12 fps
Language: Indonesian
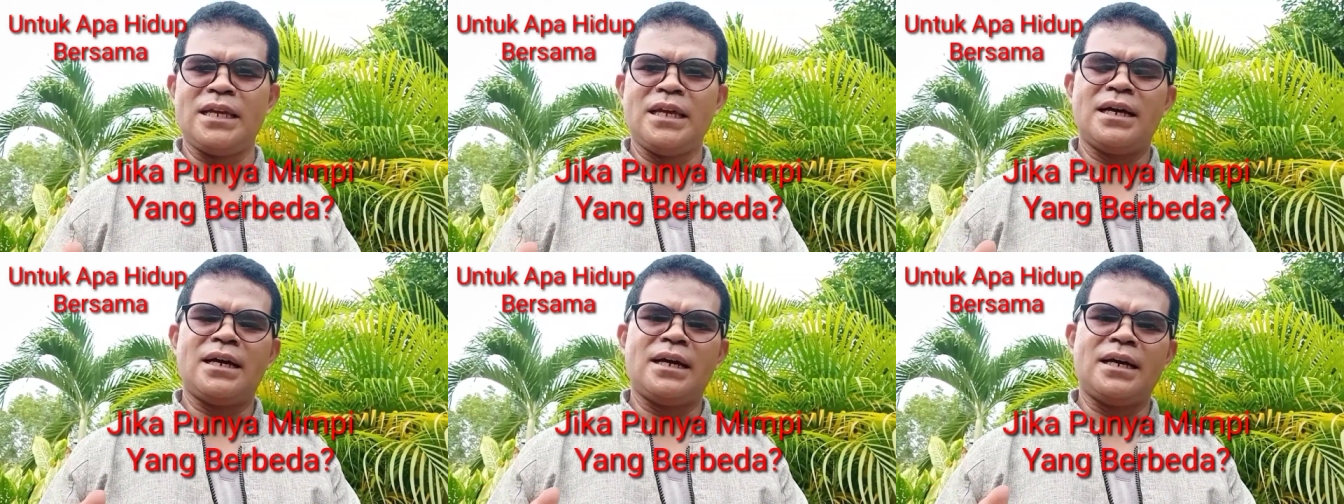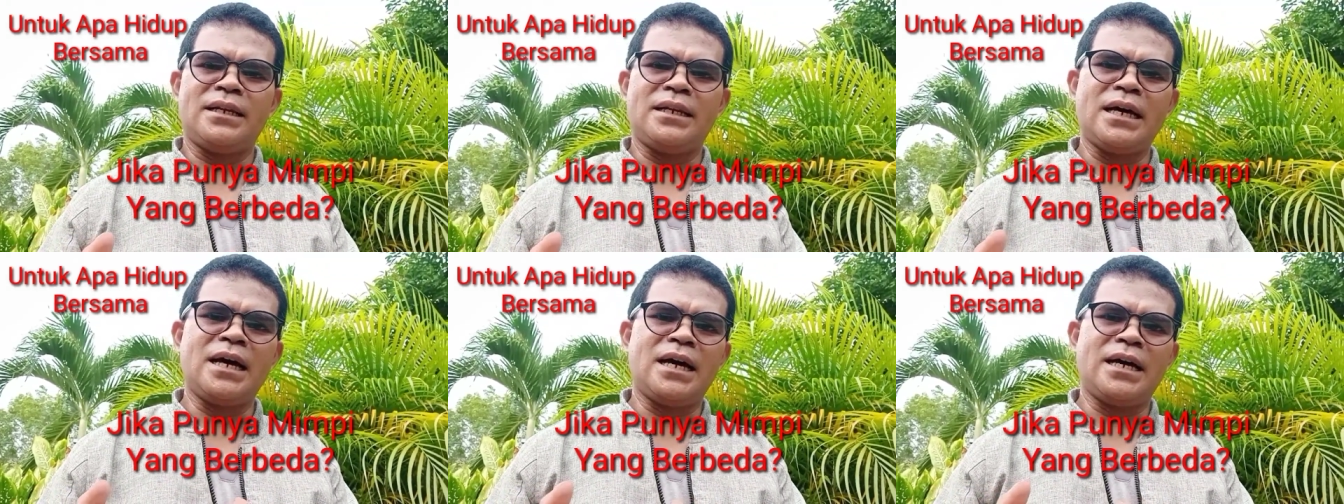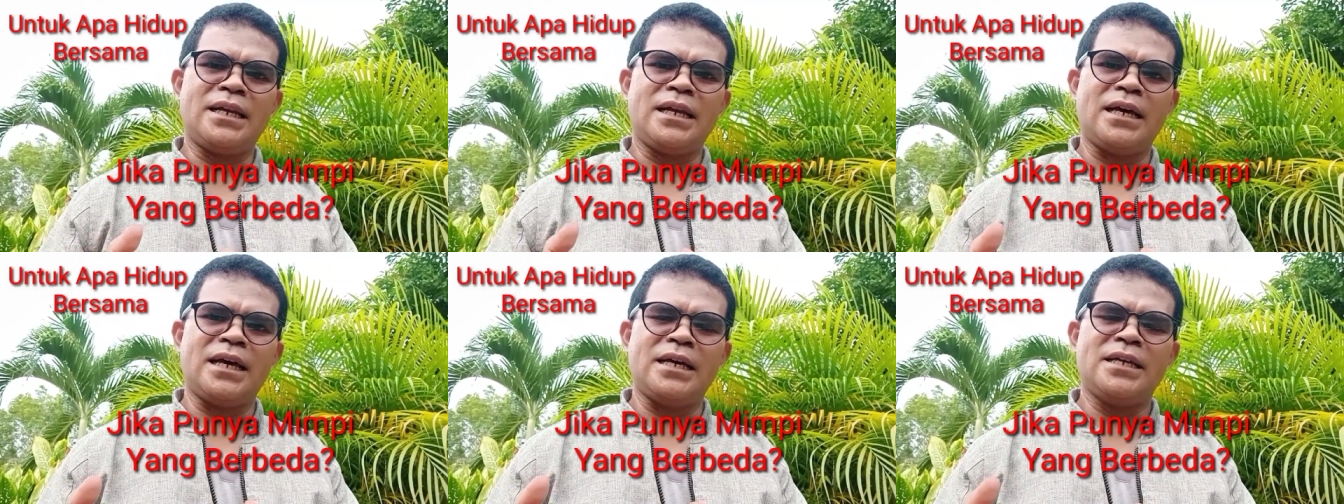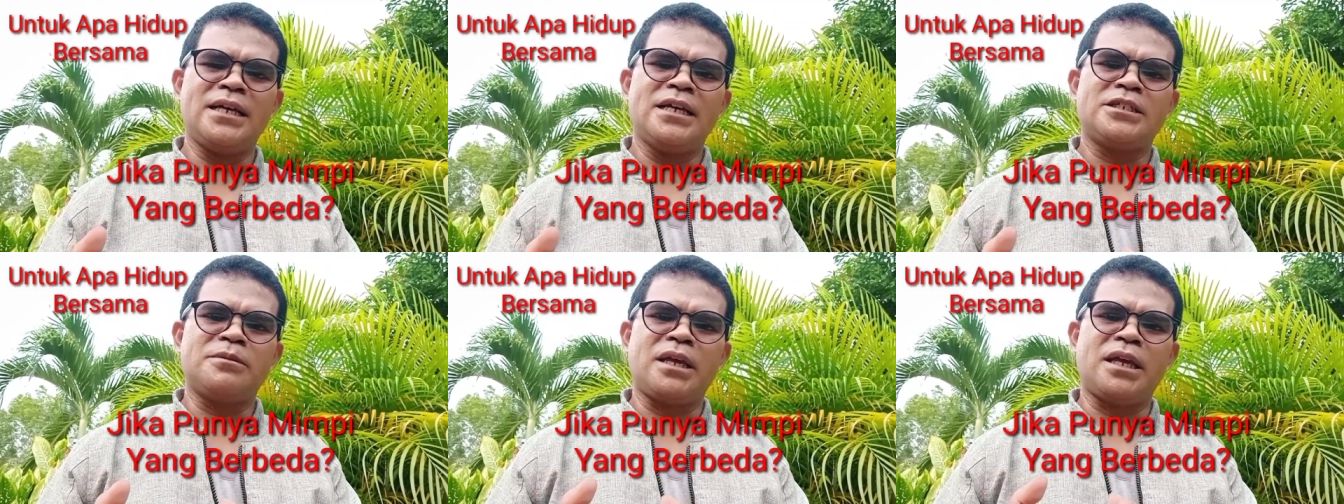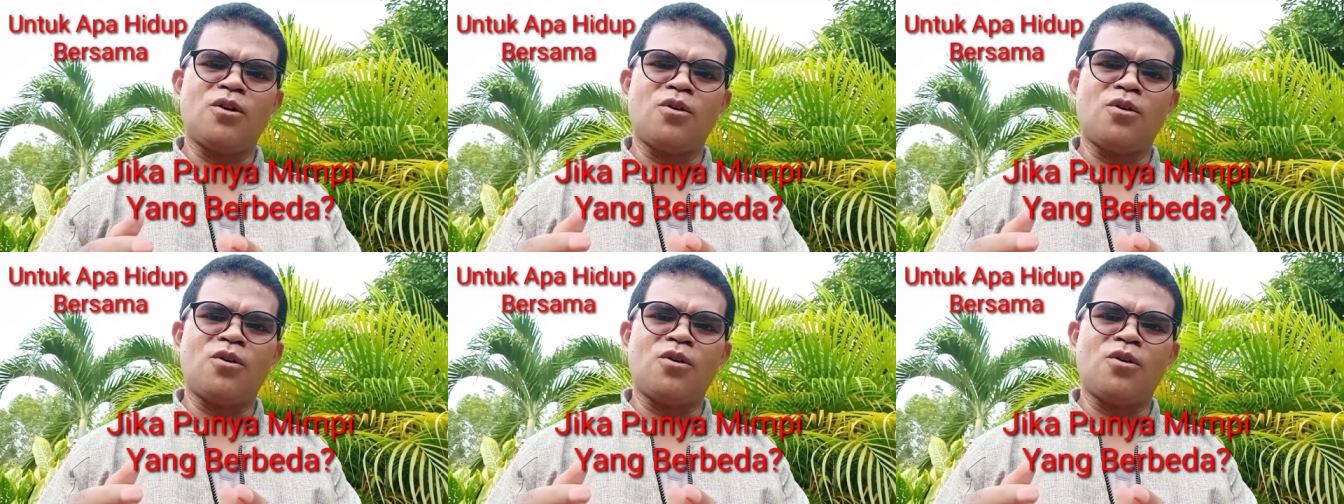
Anda adalah sebagai orang